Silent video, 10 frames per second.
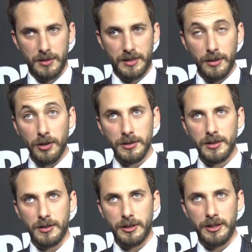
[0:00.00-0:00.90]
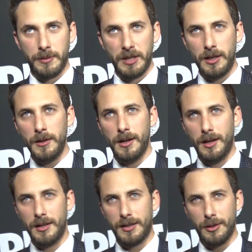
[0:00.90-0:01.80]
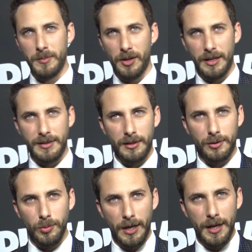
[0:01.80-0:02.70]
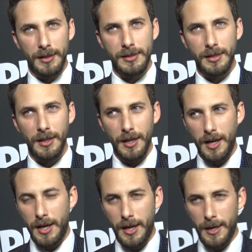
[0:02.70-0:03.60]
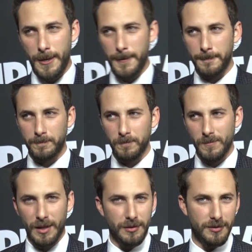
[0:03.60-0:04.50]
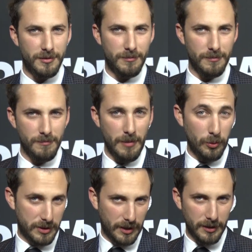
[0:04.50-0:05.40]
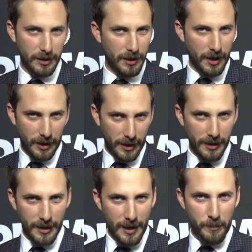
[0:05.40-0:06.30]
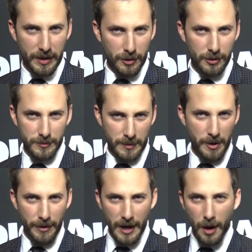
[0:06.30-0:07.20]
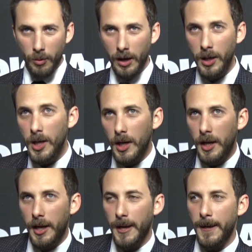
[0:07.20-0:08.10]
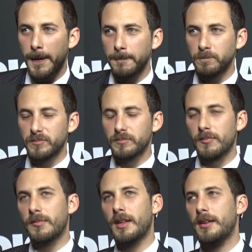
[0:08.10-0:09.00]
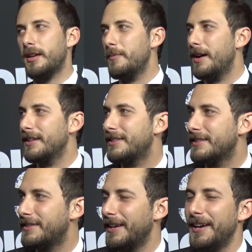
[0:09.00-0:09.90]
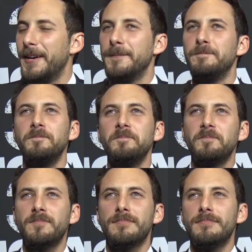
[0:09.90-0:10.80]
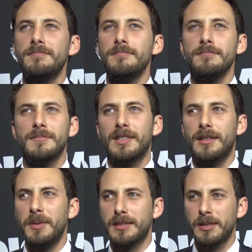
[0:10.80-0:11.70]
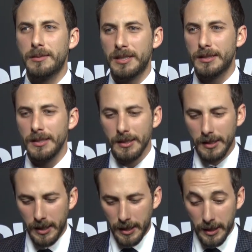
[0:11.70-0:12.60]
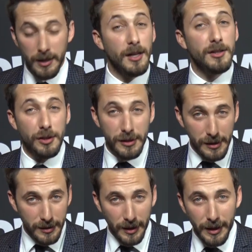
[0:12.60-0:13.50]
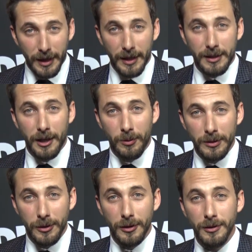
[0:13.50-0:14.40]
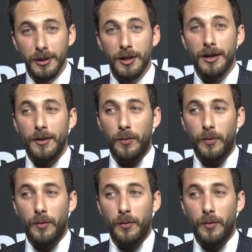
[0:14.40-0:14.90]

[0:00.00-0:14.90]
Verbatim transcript: Cinco cosas que no saben de mí, le tengo miedo a las alturas, eh, pues, me gusta cantar en la regadera, pero se me va el agua. Em, ¿Qué más? Este. ¿Qué más? ¿Qué más? ¿Qué más? Eh, soy cinta negra de taekwondo. Ah.